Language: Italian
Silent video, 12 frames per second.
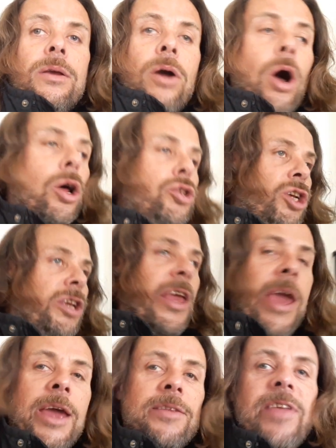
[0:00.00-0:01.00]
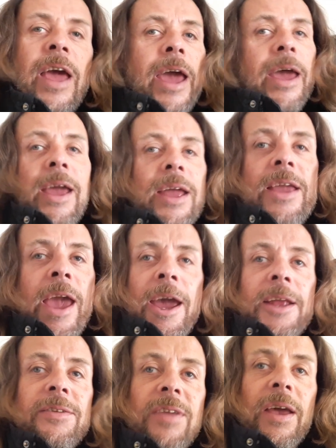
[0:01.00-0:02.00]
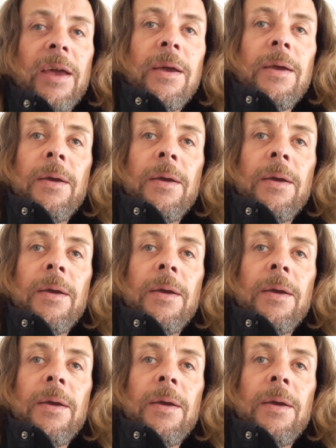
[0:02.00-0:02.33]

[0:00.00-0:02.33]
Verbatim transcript: oggi niente e niente.